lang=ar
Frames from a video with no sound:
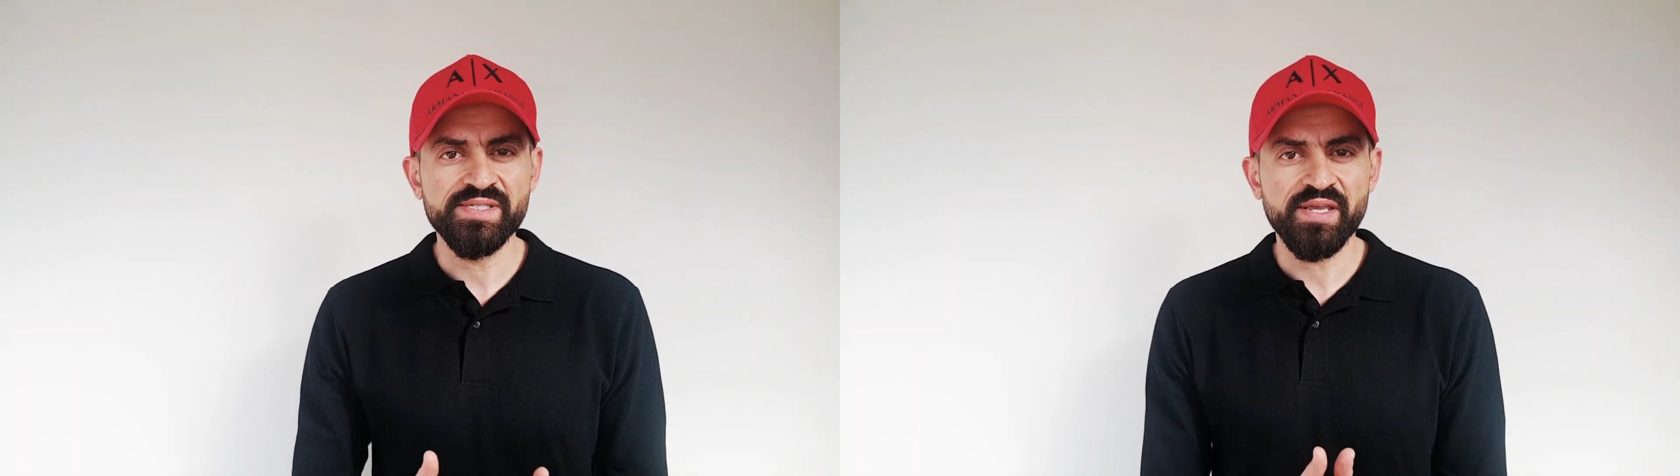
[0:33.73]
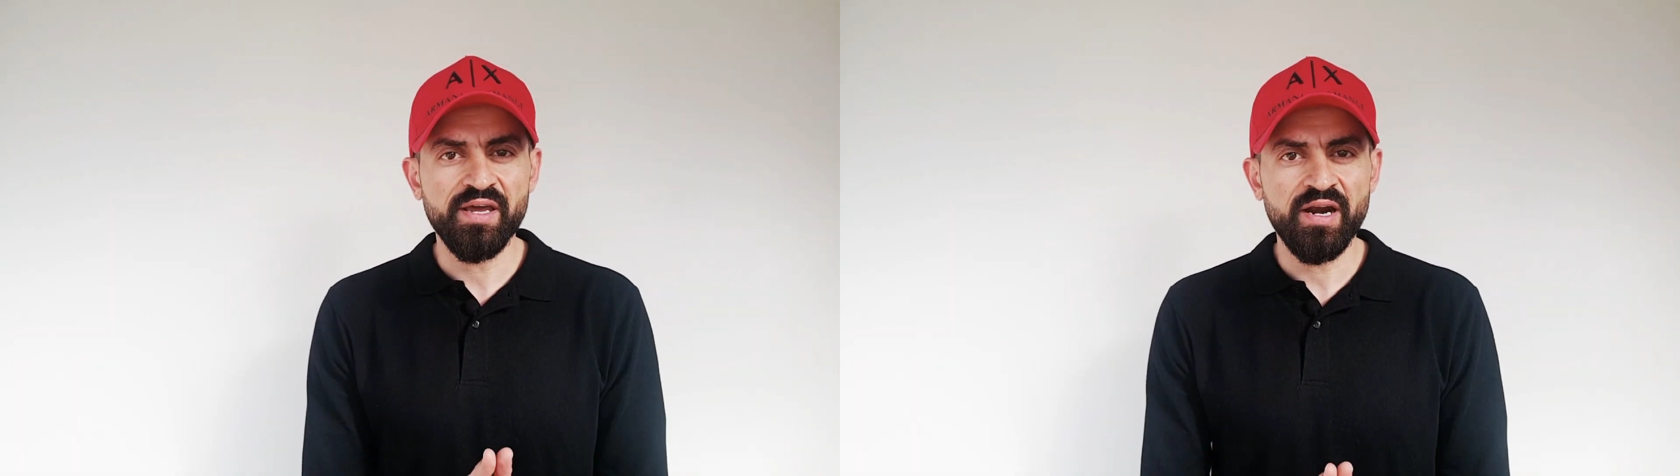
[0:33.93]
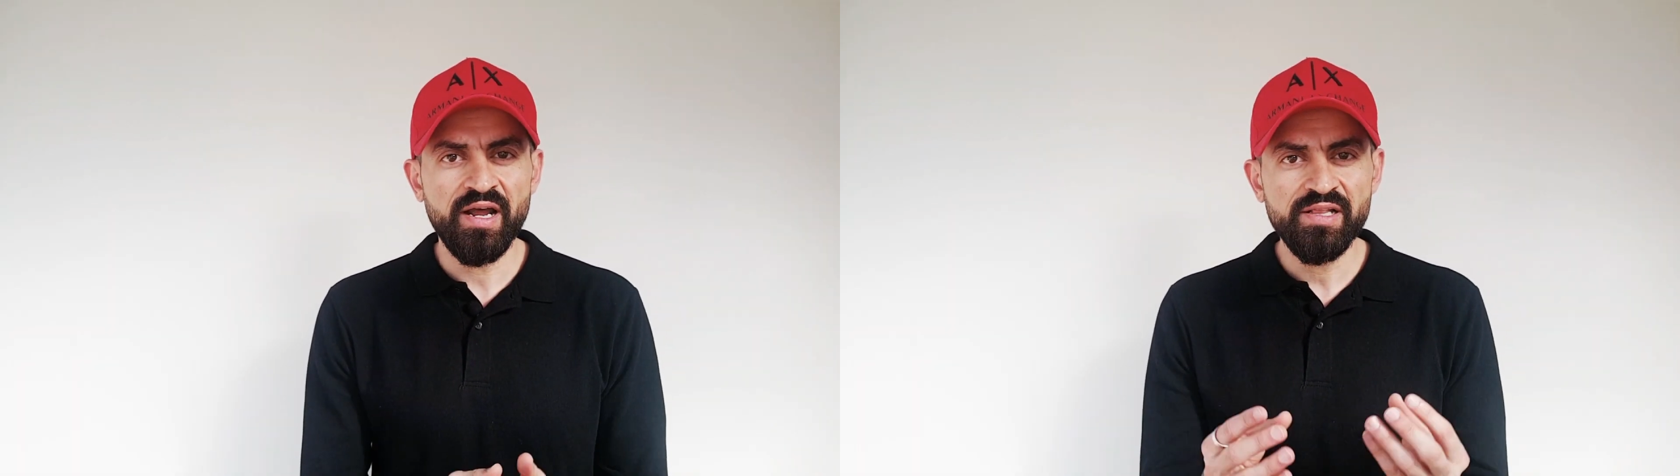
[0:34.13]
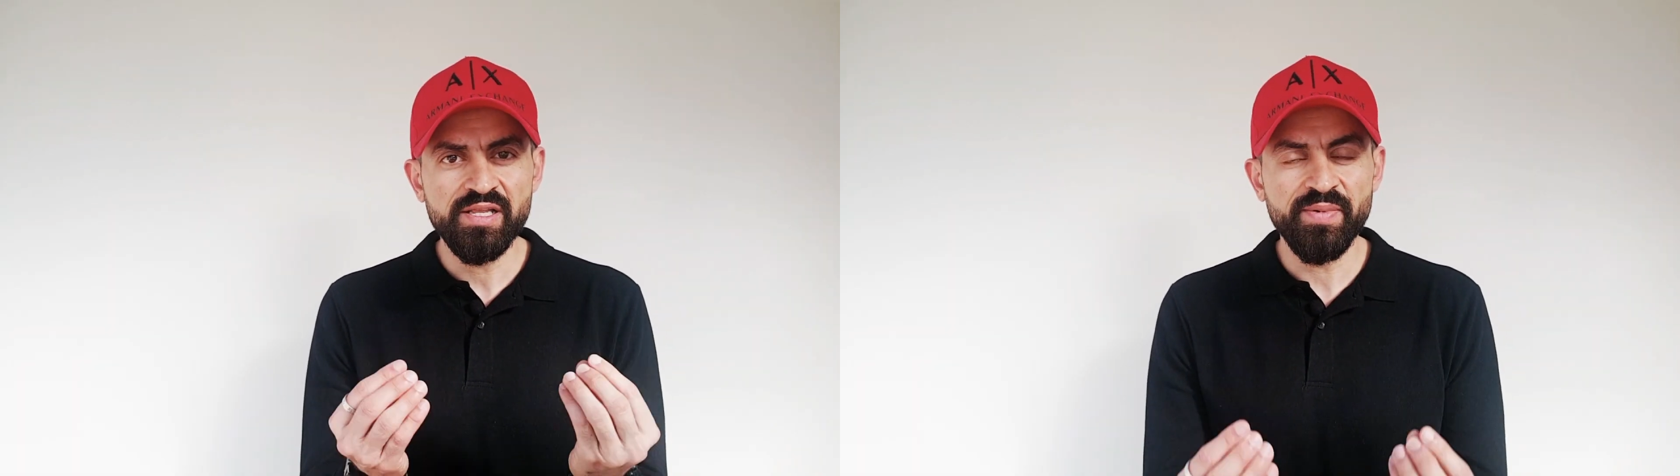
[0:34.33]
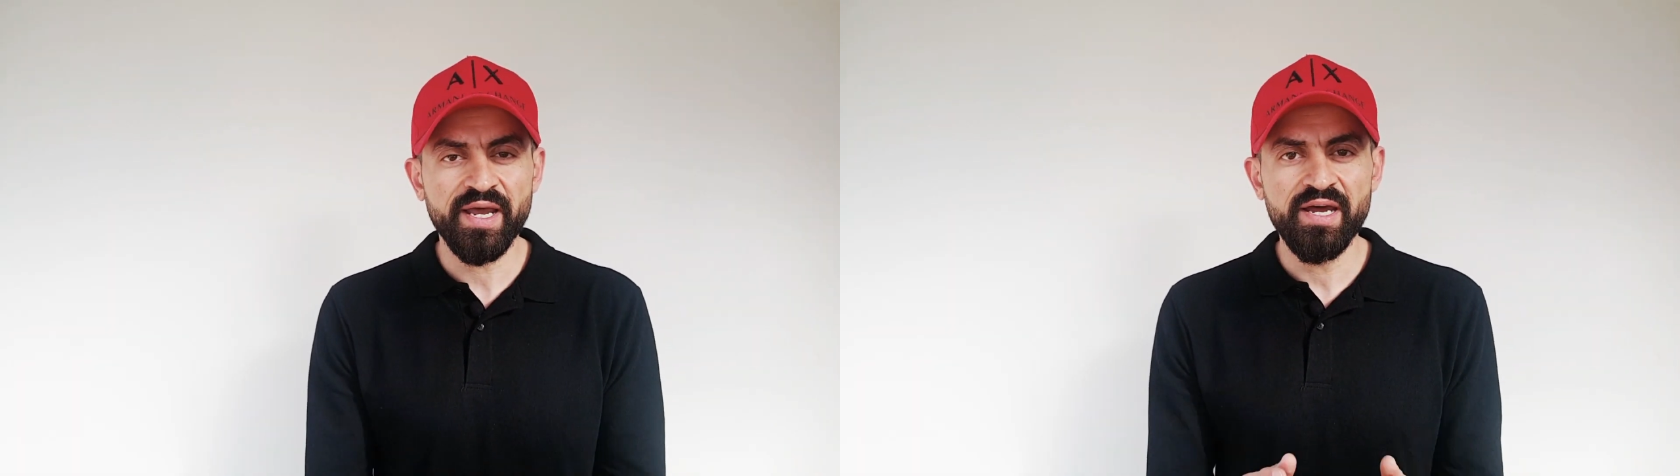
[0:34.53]

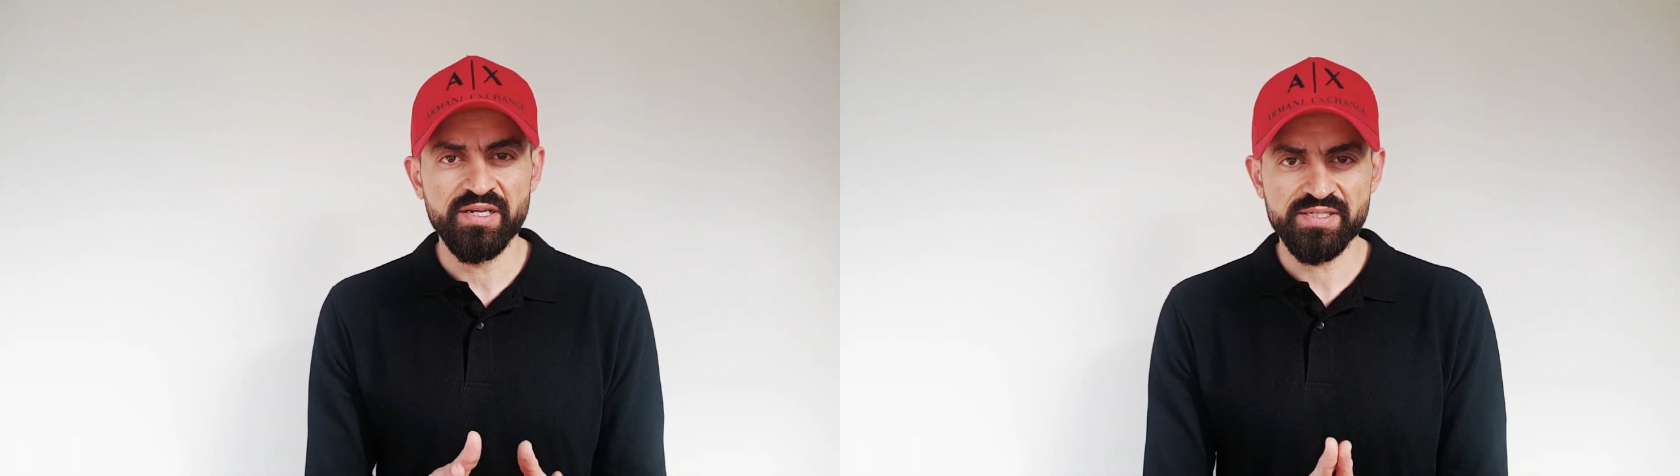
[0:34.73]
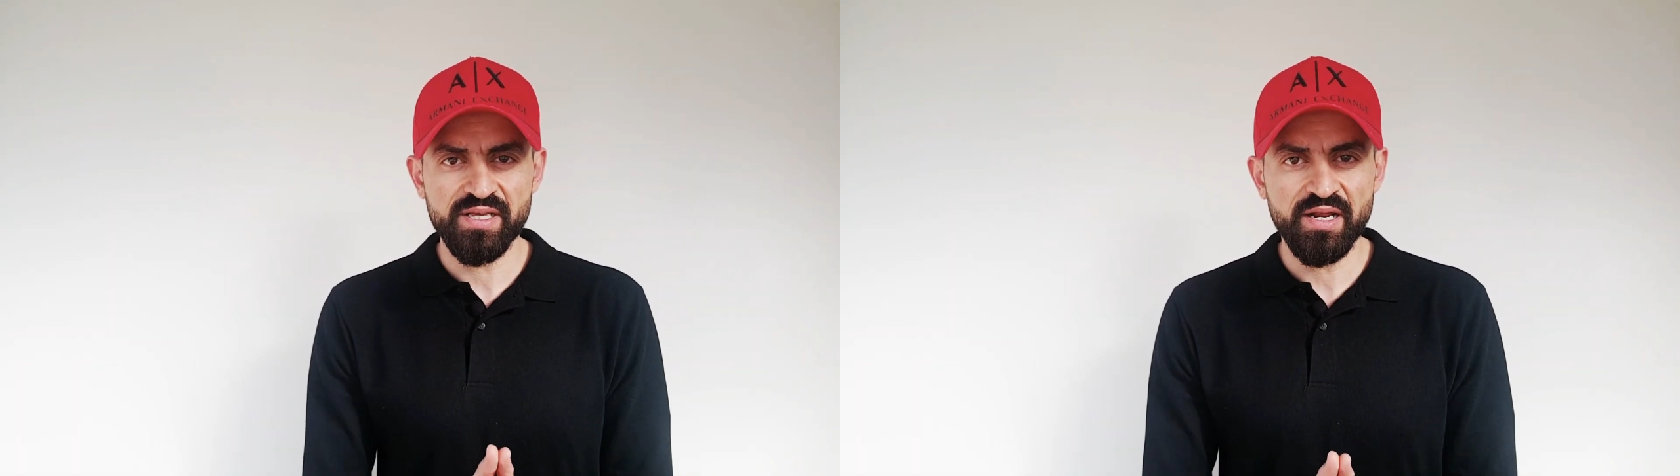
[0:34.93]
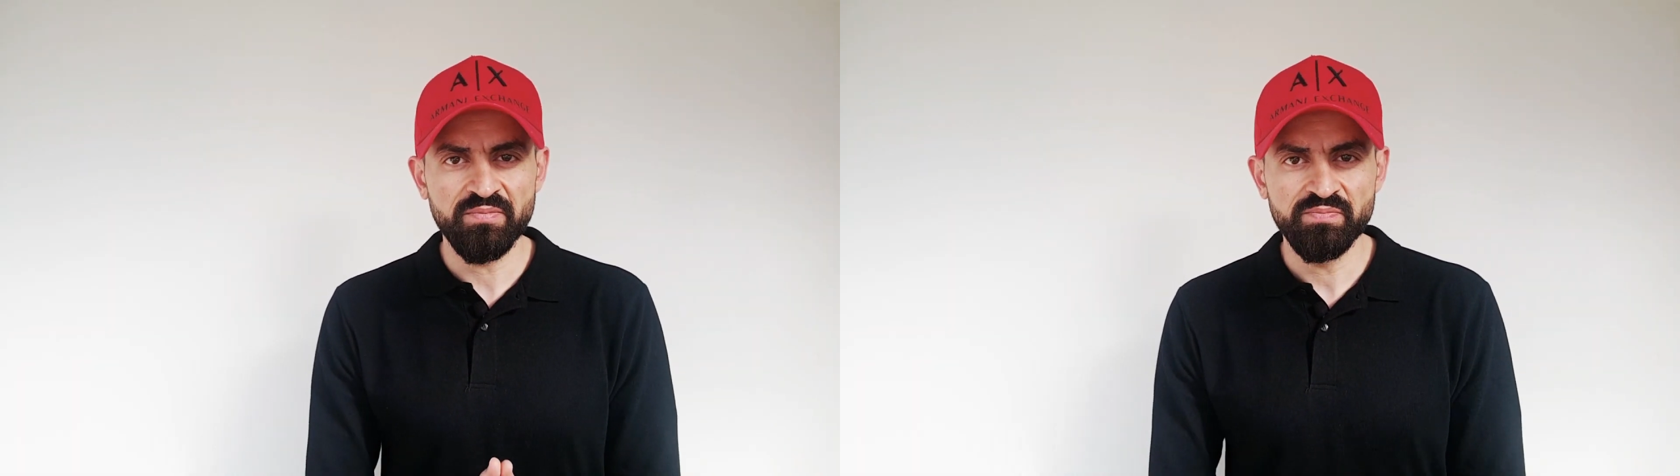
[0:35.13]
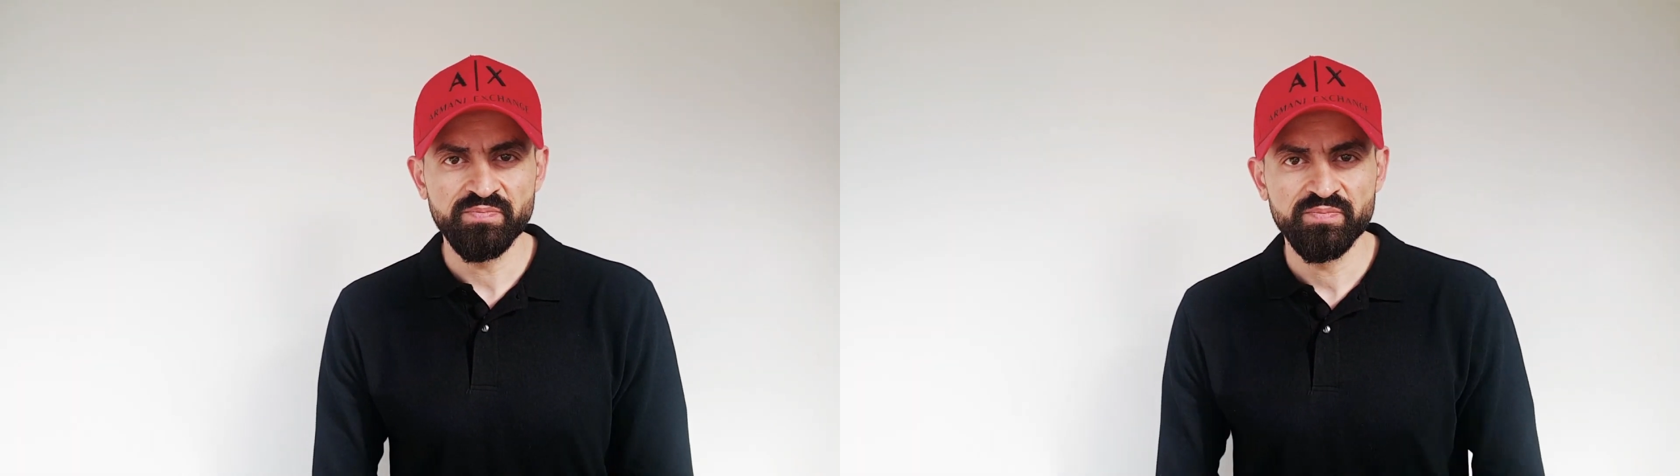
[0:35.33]
السيارات لمكان للصلاة